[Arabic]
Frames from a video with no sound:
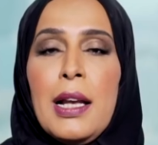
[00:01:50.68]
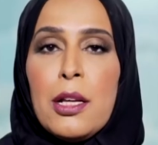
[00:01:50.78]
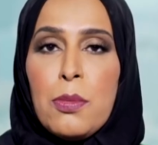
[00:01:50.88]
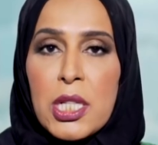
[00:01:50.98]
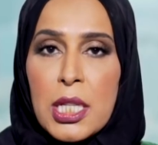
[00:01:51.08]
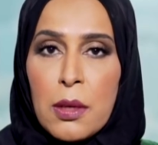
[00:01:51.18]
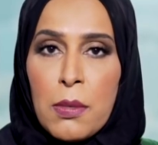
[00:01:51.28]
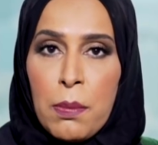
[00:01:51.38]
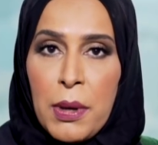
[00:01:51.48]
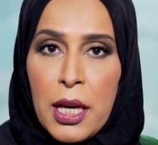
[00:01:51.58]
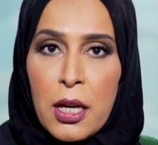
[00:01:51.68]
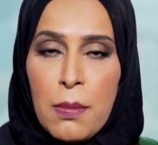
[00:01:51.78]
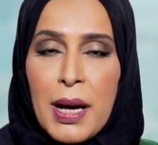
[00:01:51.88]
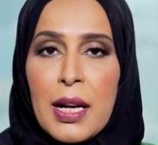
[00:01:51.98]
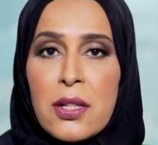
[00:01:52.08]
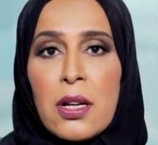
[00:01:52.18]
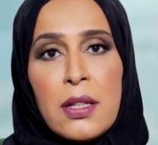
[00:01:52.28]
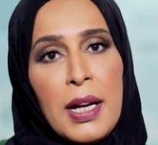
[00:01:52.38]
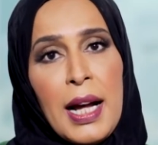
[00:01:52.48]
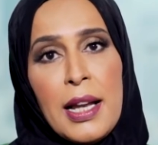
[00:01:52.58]
اللي بيصير ما بينكم الله
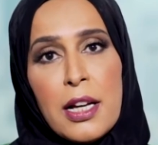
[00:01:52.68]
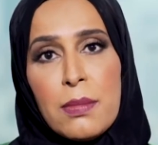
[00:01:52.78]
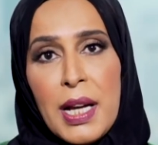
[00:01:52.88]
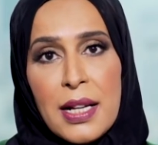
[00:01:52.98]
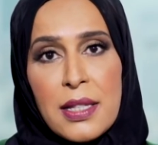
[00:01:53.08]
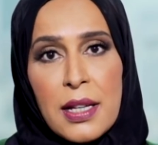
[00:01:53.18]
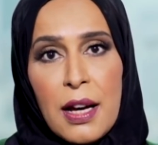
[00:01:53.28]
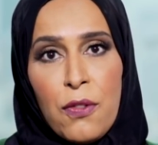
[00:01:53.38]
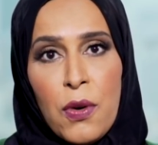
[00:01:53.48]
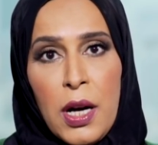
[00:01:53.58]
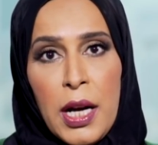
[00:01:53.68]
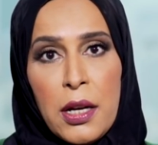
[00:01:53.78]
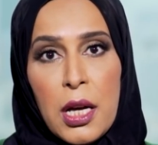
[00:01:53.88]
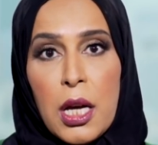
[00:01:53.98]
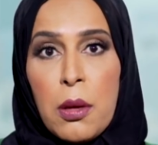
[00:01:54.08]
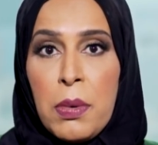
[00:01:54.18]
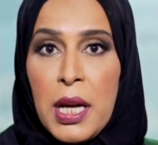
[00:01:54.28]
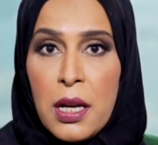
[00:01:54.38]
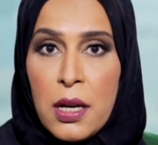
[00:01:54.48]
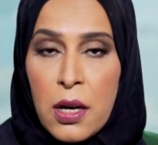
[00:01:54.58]
ساتر عليكم تحت سقف واحد
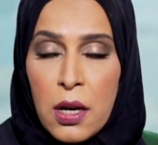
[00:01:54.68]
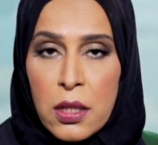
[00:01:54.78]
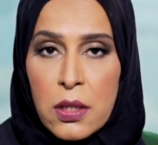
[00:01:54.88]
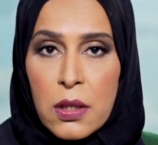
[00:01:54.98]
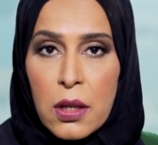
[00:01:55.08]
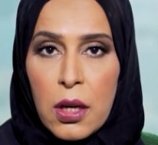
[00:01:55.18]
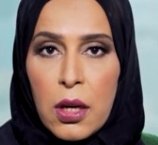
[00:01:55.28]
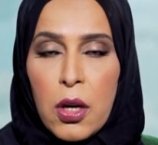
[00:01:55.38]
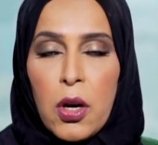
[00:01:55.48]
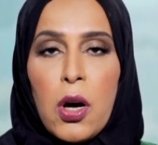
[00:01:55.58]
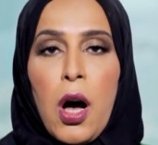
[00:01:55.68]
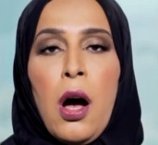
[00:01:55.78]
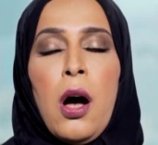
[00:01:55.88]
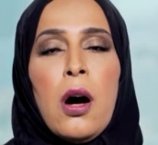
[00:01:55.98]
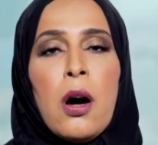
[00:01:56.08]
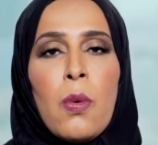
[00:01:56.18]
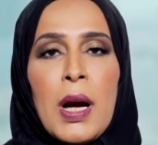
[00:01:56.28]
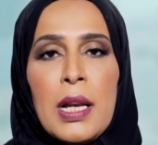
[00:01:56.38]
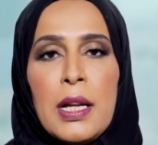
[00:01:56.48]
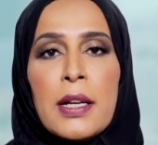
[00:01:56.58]
بين الناس
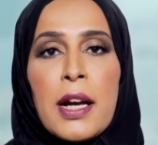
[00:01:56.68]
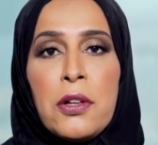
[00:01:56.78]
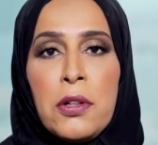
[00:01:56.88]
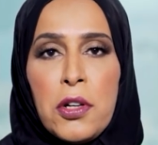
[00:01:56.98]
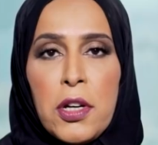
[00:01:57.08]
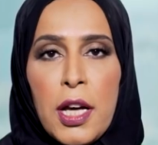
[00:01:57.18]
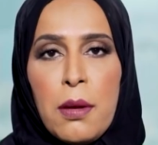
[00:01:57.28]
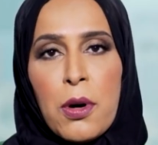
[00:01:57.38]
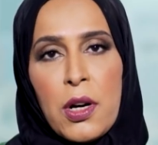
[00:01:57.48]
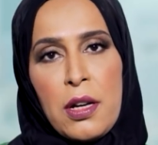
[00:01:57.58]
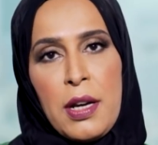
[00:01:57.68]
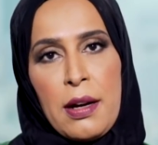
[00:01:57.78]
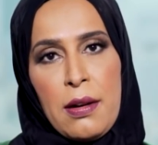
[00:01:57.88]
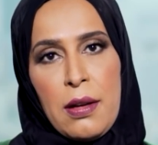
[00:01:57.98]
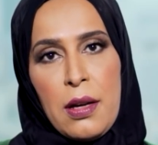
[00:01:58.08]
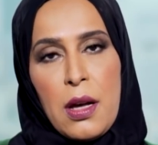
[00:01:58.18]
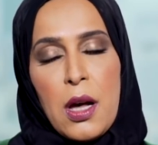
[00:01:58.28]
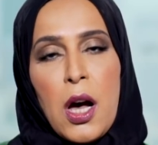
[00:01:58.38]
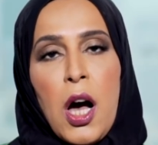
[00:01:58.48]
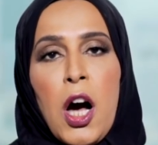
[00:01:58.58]
حاول يرددني ما قدر
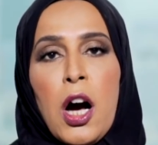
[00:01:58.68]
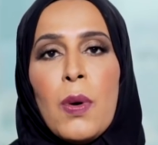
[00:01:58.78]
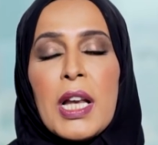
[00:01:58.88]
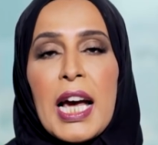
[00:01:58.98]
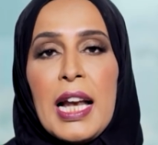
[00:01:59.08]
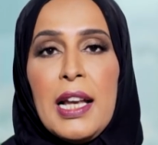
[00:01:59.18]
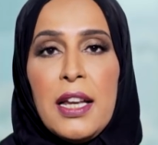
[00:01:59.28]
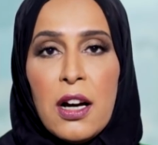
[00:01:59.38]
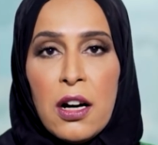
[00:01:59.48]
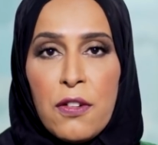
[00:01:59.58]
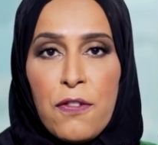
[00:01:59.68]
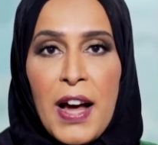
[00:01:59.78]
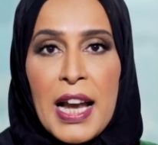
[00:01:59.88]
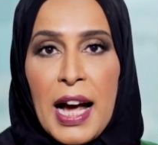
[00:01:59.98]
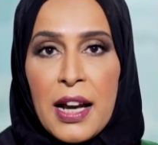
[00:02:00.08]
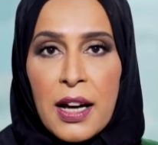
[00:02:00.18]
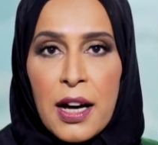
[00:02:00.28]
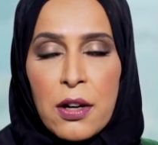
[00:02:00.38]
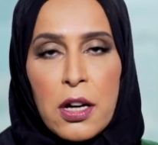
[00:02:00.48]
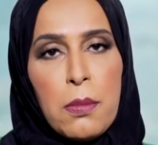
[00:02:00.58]
حاول يخليني انفل عن
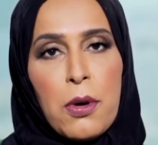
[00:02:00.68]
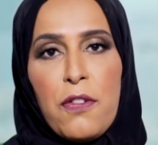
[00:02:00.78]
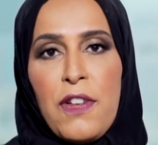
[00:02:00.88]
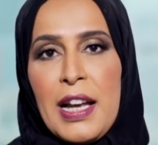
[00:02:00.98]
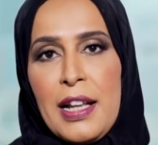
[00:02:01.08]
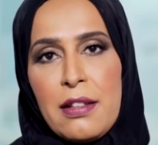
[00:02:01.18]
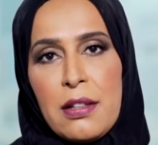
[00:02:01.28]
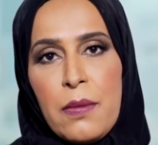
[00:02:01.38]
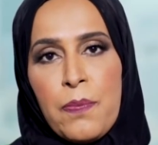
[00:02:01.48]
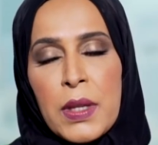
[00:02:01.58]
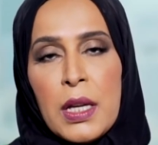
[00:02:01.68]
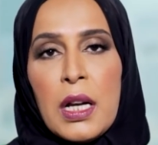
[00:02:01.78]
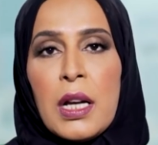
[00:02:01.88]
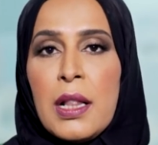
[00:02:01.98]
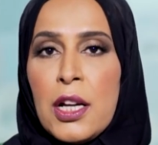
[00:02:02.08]
قراري ما انفليت قلت